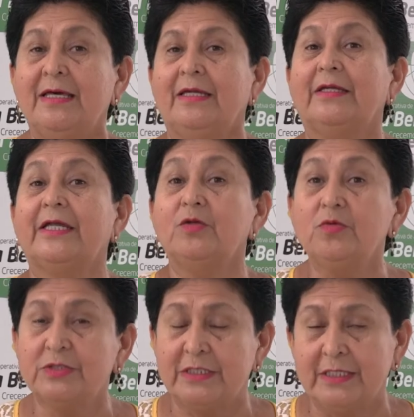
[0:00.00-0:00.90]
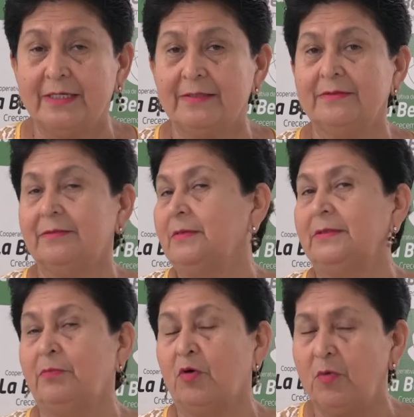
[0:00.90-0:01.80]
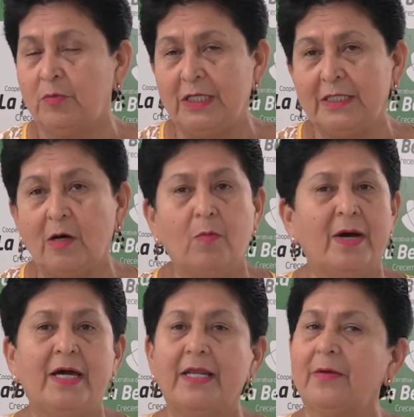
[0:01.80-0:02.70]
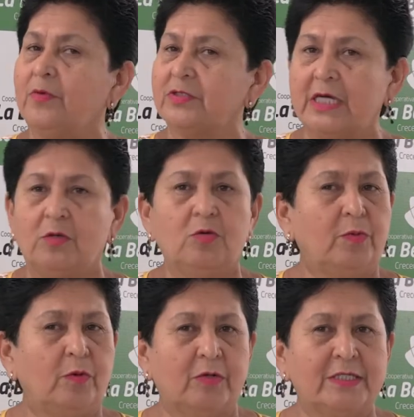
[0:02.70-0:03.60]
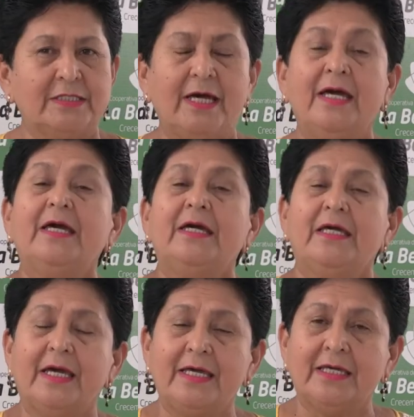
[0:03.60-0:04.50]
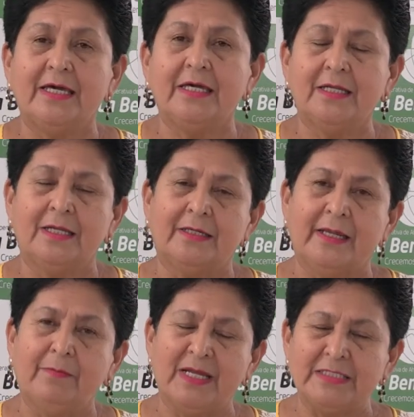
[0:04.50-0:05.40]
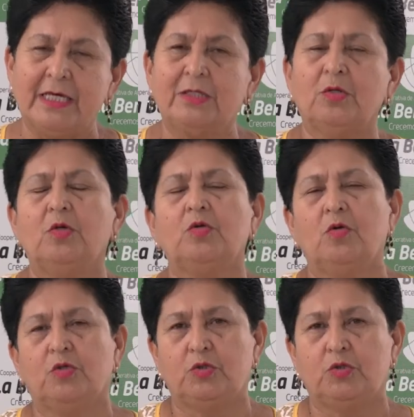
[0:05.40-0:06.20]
renuncian por movilidad humana, por salud, por lo que sea, y hay que ir reemplazándolos con los